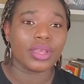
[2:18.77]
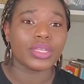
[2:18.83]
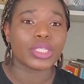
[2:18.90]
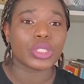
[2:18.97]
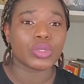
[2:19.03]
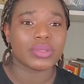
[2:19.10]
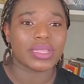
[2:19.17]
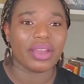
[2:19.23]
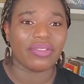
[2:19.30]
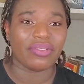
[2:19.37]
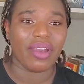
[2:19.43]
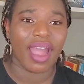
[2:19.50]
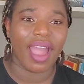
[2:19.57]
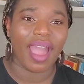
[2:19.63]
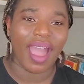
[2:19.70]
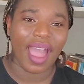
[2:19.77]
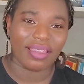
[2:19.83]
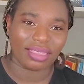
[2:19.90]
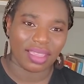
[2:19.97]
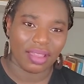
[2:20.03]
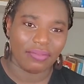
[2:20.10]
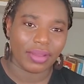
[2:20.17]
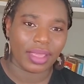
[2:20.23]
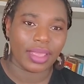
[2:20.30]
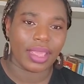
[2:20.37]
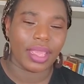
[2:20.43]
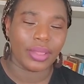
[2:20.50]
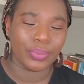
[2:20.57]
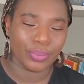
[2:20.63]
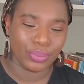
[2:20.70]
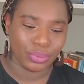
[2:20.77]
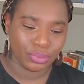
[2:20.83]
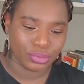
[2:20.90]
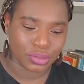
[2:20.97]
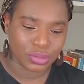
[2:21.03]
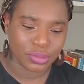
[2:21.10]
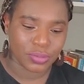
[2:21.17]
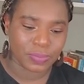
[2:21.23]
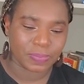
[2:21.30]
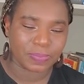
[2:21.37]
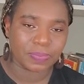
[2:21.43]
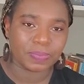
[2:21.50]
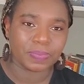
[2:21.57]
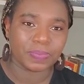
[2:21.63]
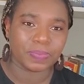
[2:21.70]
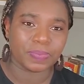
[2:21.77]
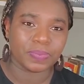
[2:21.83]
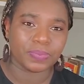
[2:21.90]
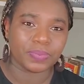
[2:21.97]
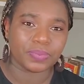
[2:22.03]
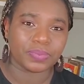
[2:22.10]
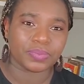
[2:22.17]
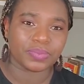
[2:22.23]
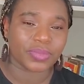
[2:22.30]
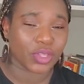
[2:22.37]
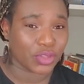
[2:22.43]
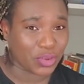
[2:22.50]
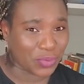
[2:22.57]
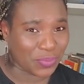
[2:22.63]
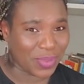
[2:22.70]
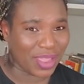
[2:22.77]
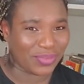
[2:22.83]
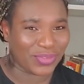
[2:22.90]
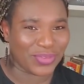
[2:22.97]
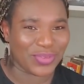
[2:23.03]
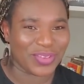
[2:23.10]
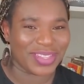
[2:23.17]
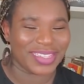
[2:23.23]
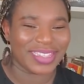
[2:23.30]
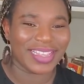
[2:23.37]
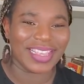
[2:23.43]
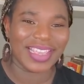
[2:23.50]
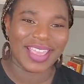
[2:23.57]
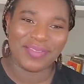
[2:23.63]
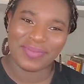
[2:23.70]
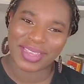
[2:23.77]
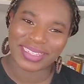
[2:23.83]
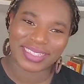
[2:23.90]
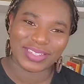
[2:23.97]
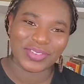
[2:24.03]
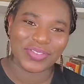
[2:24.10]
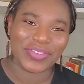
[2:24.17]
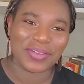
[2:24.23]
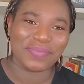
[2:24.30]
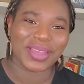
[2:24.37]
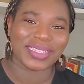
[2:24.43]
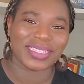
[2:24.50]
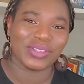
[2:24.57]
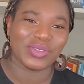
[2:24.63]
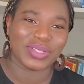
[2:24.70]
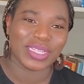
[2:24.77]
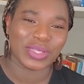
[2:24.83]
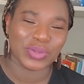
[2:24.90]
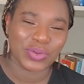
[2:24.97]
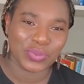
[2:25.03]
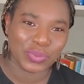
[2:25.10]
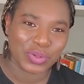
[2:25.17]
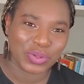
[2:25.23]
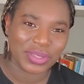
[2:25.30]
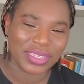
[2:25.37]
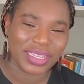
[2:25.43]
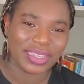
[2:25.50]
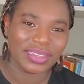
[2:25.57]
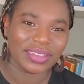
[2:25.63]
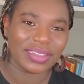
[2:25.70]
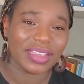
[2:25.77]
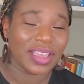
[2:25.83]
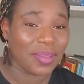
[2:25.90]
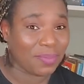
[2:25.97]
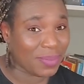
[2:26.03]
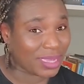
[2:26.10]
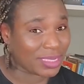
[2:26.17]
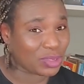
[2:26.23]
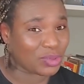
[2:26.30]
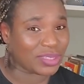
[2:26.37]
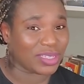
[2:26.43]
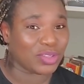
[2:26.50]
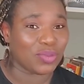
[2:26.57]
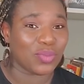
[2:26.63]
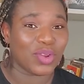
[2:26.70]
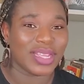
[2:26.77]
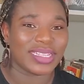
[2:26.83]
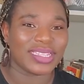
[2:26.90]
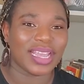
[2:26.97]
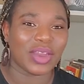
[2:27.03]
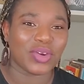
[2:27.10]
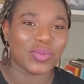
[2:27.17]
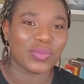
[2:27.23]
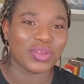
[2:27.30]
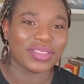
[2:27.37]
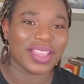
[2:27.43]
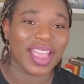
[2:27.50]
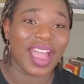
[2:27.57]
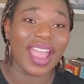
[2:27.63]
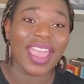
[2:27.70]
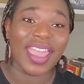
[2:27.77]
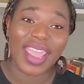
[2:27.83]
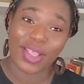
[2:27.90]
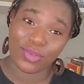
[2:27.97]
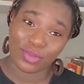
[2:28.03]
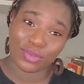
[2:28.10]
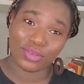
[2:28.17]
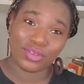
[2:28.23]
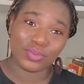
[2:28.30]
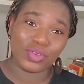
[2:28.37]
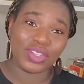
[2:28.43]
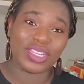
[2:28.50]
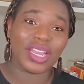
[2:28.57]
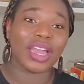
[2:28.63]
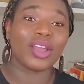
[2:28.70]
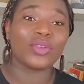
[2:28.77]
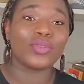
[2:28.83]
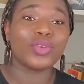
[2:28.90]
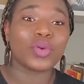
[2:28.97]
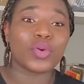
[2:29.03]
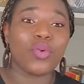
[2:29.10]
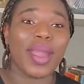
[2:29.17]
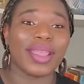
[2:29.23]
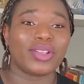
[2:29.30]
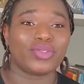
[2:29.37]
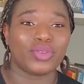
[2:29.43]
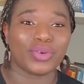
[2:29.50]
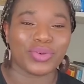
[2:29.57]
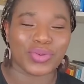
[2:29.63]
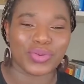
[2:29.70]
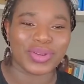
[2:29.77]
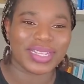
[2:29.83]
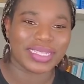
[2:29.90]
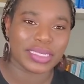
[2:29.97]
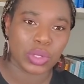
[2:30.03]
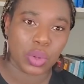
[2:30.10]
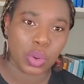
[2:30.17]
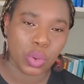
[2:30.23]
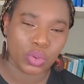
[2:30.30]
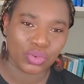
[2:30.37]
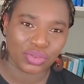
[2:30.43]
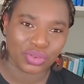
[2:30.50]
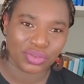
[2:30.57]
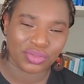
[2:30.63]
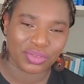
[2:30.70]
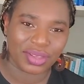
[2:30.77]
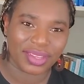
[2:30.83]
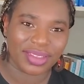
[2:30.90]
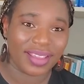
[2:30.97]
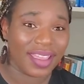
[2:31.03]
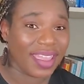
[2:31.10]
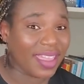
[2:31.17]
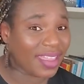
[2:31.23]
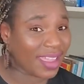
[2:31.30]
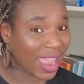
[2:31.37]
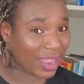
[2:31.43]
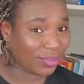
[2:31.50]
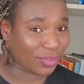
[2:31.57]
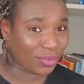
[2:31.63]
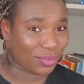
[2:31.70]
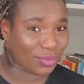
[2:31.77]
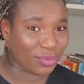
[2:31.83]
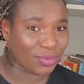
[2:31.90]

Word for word: sans avoir à travailler plus. Donc bienvenue ici et merci de faire partie de cette communauté. Merci aussi de me laisser un commentaire et surtout de me dire de quoi es-tu reconnaissant aujourd'hui. Qu'as-tu